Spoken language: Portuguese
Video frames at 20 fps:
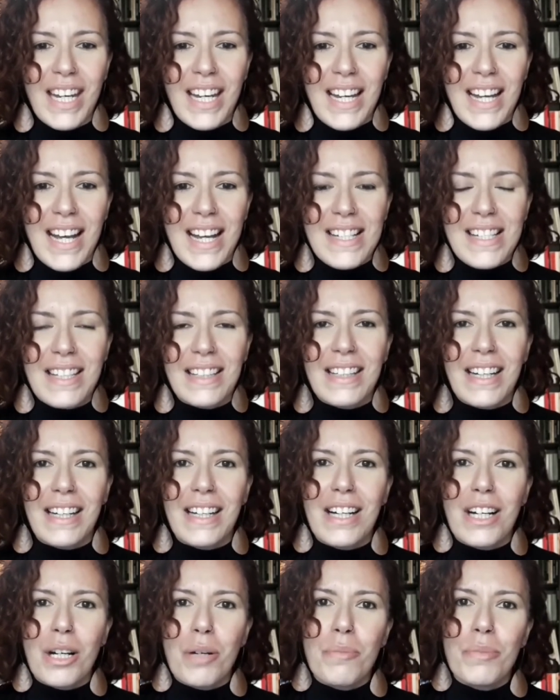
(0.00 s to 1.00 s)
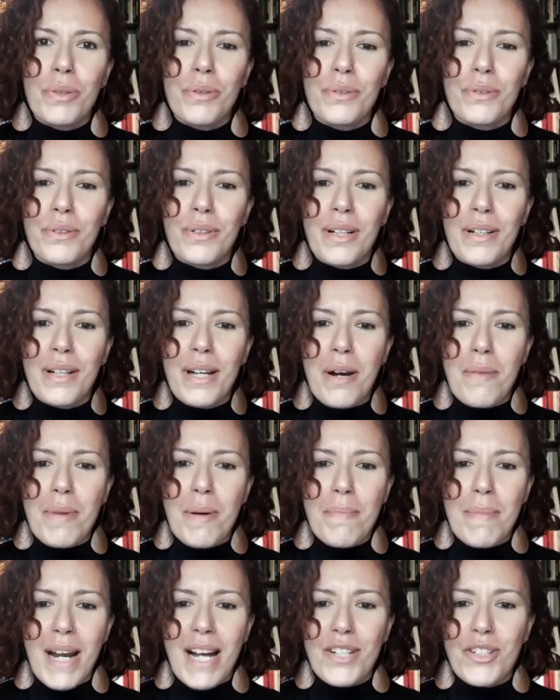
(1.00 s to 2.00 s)
Esse intercâmbio é uma
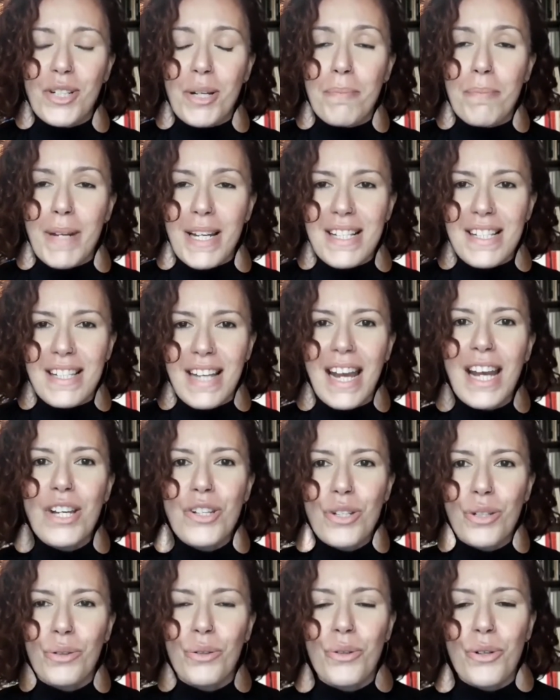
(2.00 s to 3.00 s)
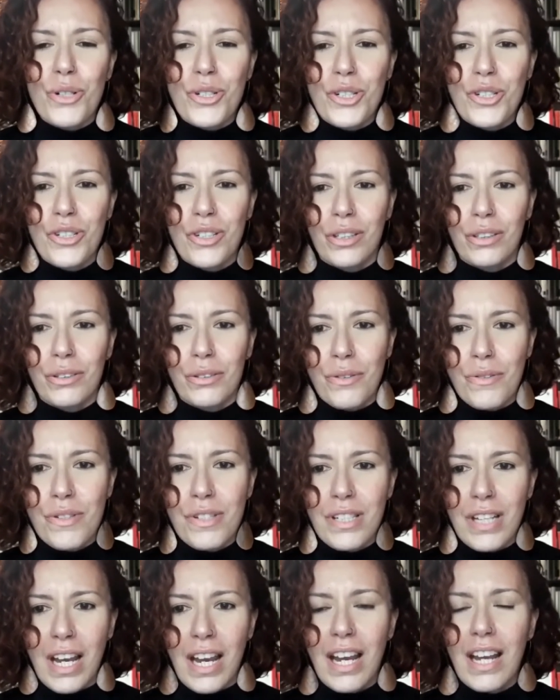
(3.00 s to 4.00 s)
prática presente no cotidiano do
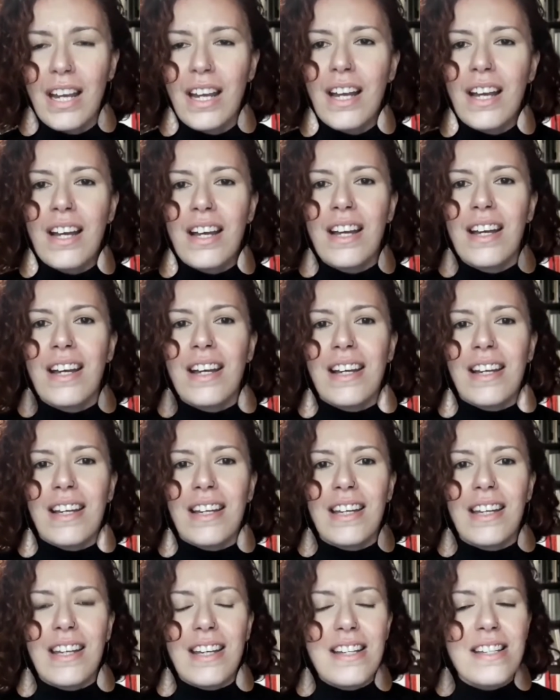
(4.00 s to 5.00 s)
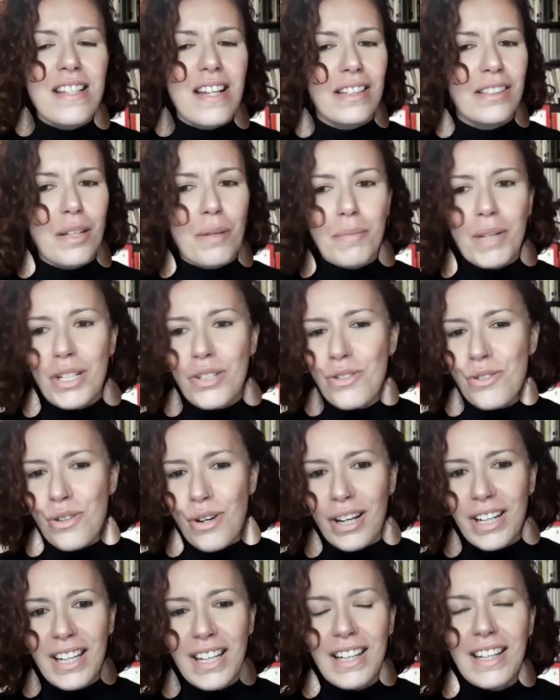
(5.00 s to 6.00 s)
SEM que certamente
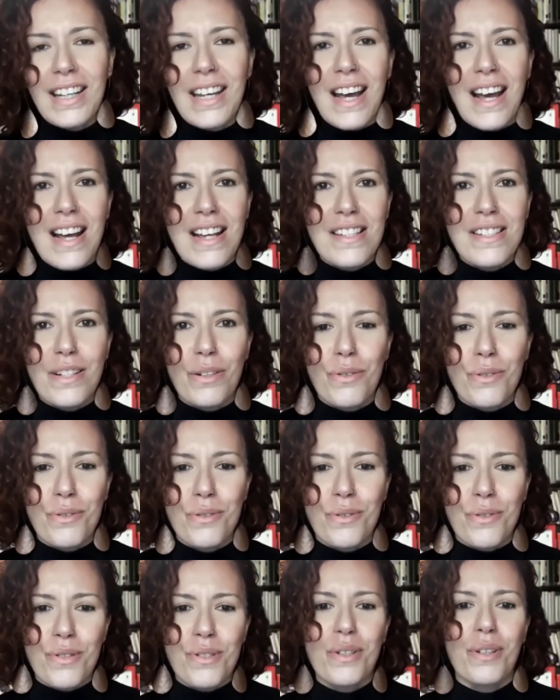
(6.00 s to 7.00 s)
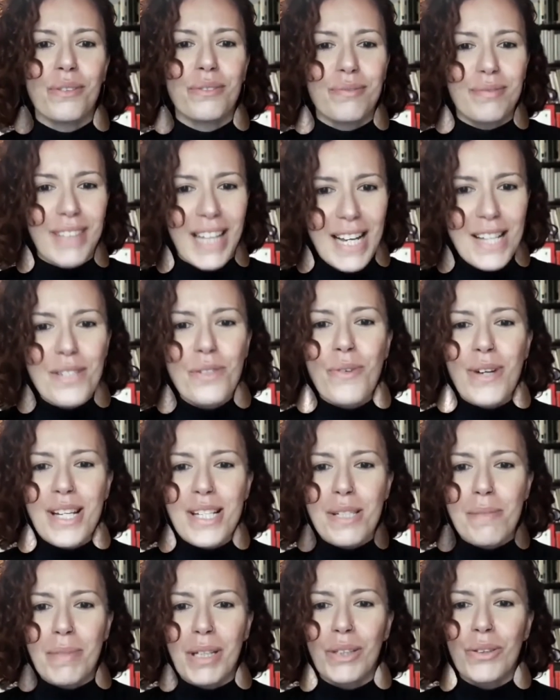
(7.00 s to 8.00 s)
só enriquece a construção desse
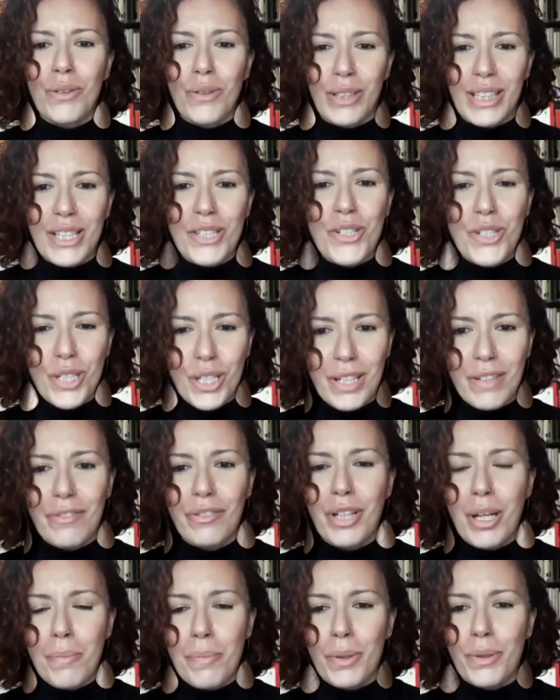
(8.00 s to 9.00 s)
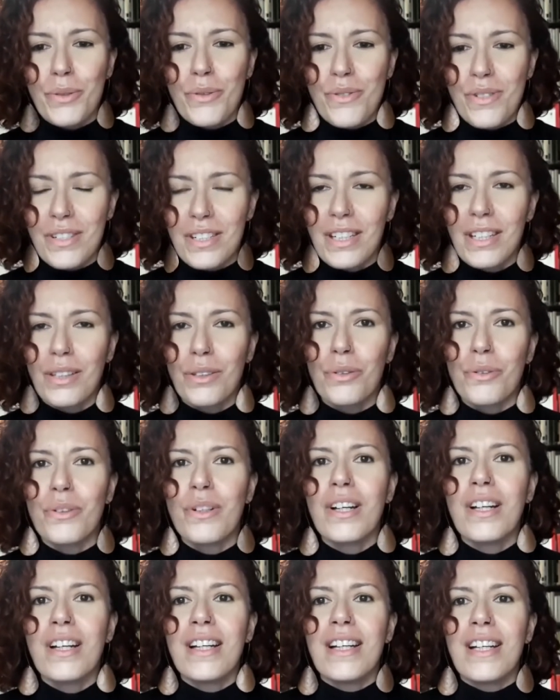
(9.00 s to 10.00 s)
conhecimento coletivo que é produzido,
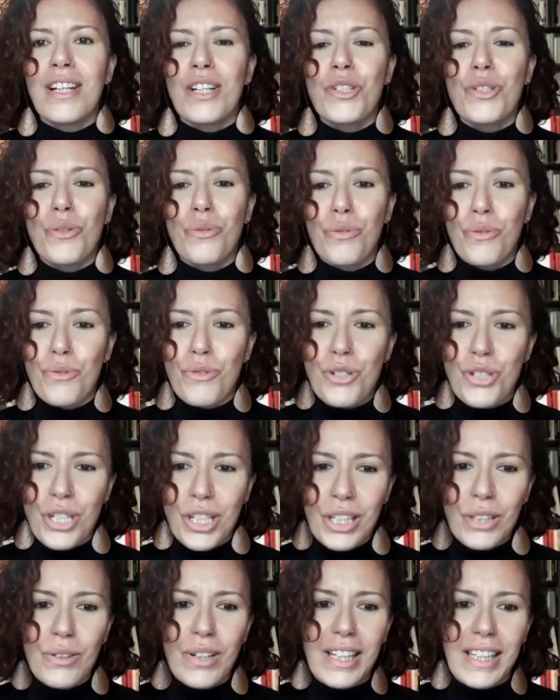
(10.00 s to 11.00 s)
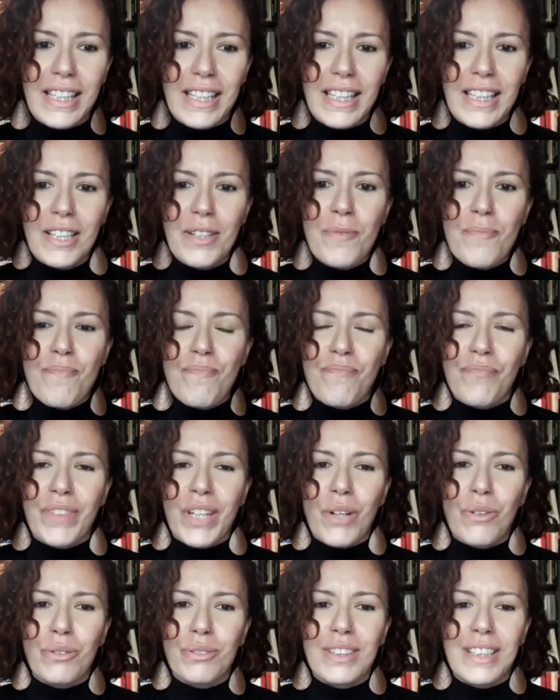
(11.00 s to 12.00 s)
difundido ali
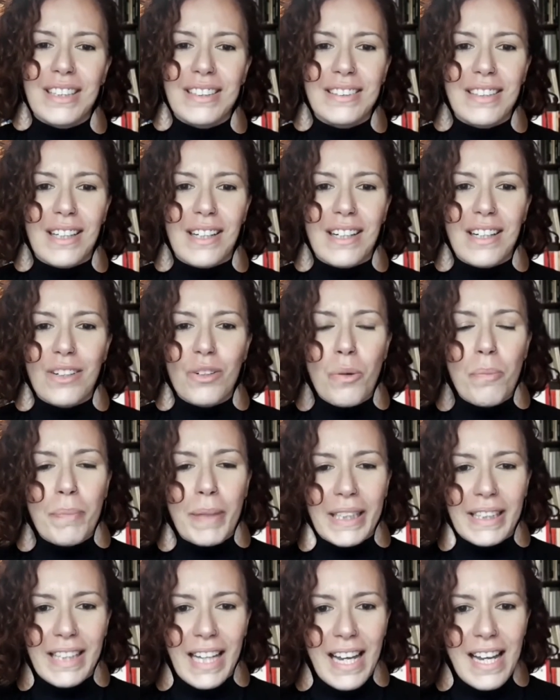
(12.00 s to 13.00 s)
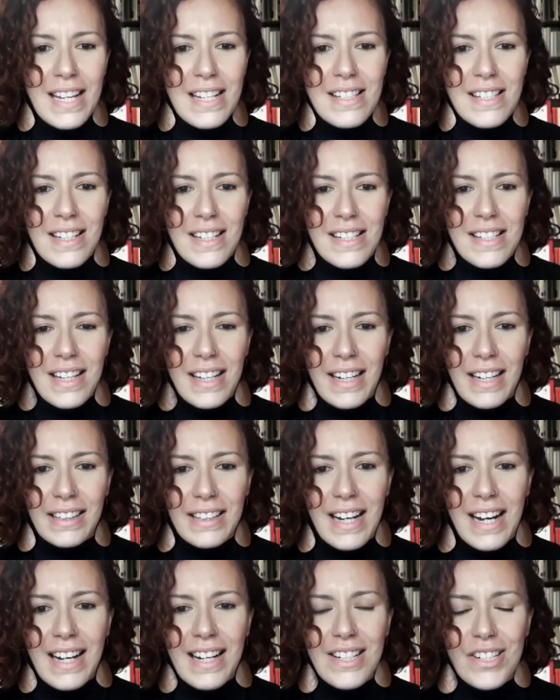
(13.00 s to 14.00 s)
com tanta competência e
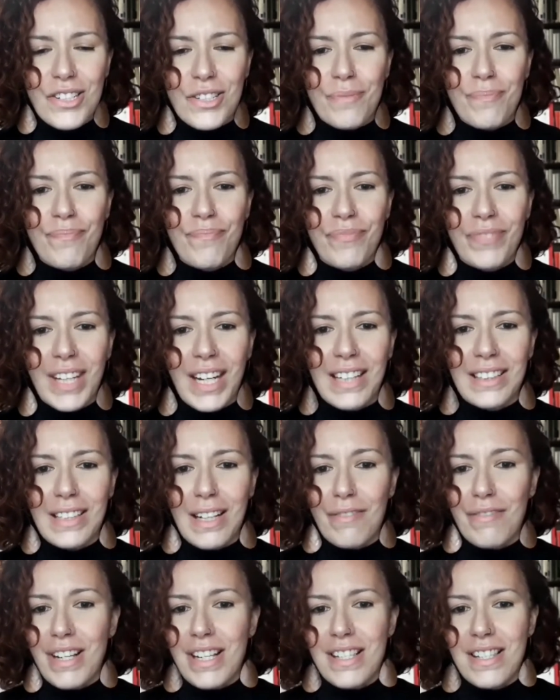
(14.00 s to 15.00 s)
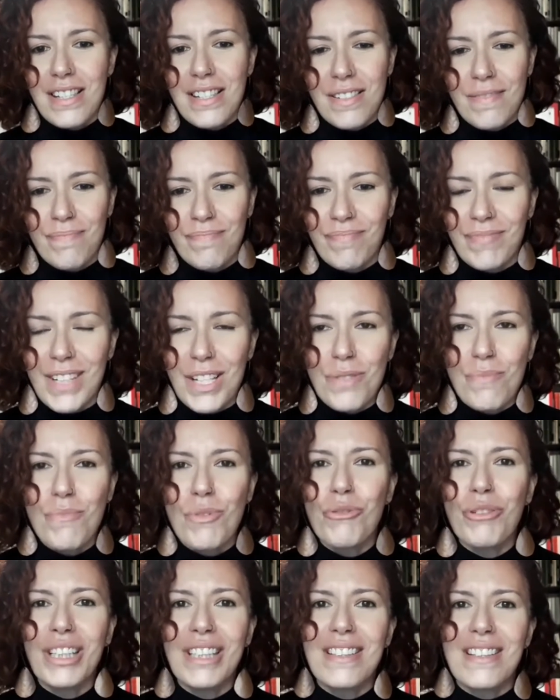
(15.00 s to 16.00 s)
seriedade através das
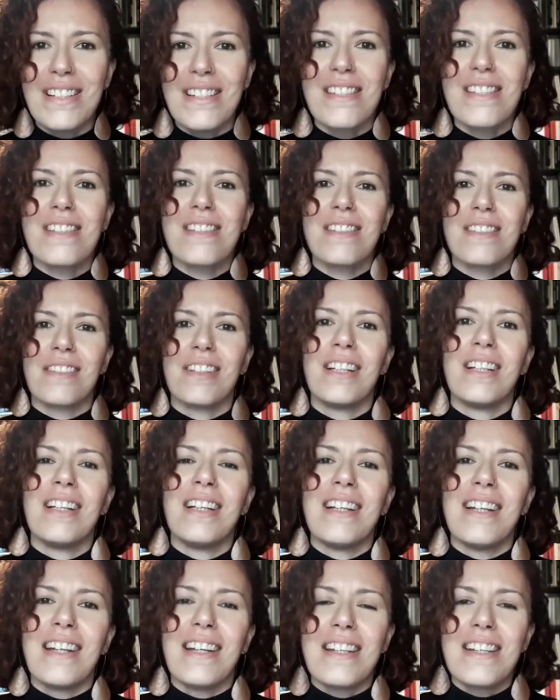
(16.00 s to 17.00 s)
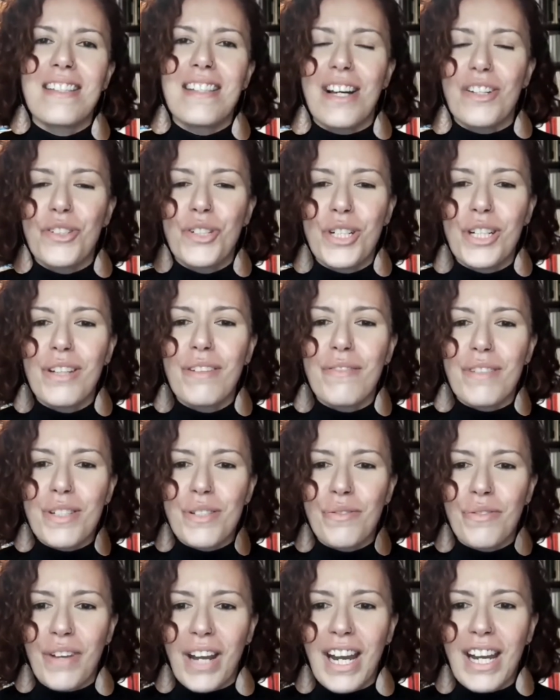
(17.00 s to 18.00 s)
muitas
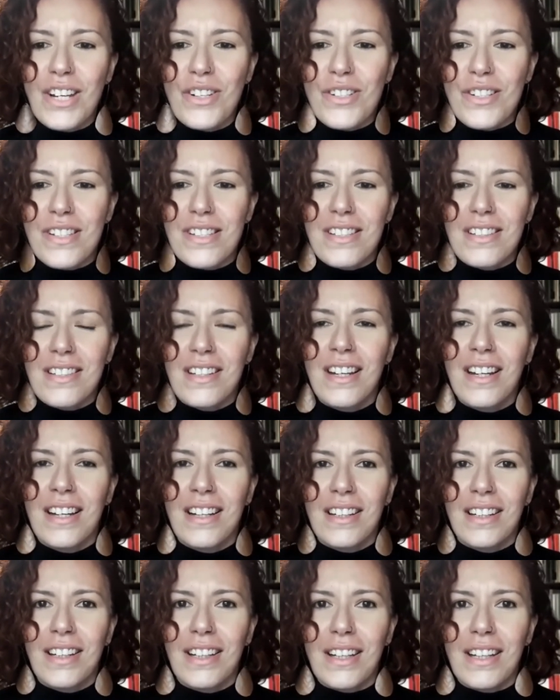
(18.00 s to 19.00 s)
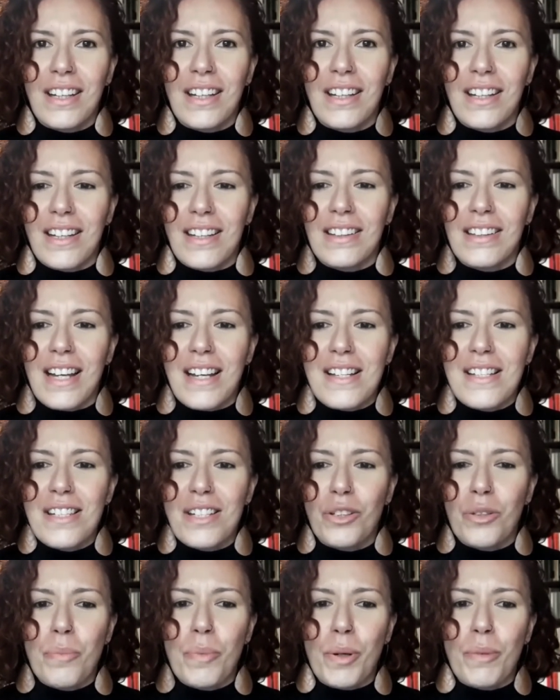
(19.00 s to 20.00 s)
iniciativas, frentes que têm
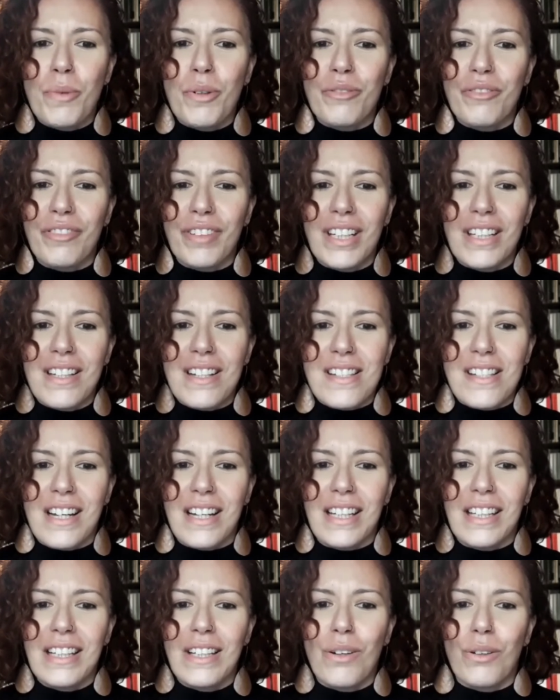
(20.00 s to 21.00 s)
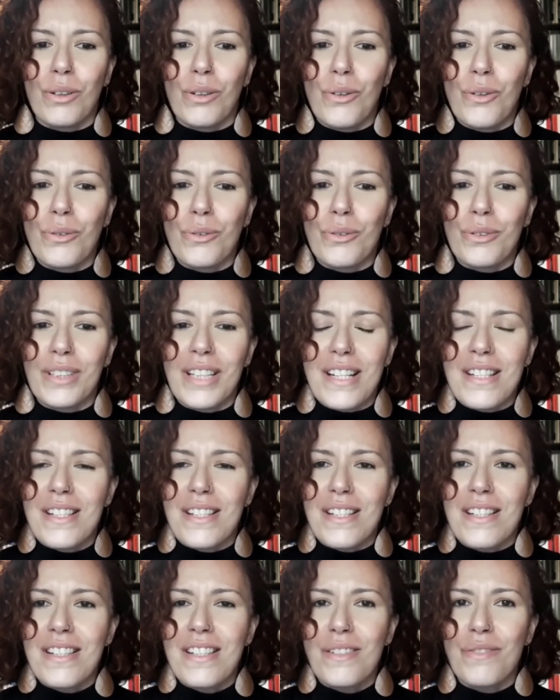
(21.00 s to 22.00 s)
sido promovidas aí ao longo
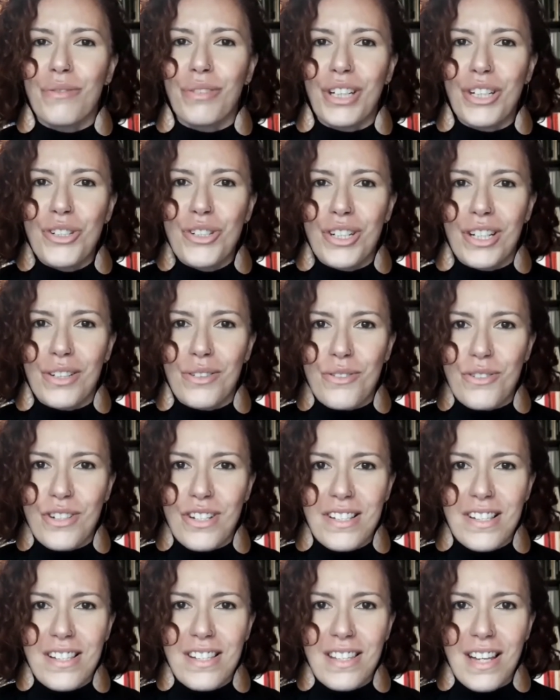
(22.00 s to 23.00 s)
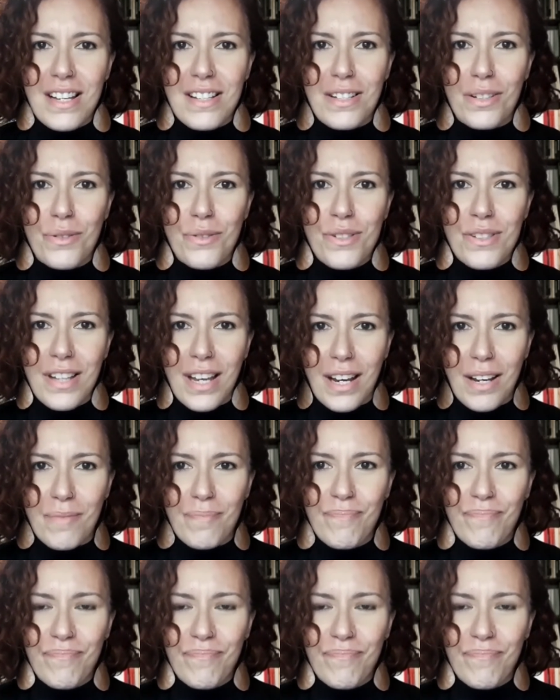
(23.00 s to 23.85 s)
desses 20 anos de existência do SEM.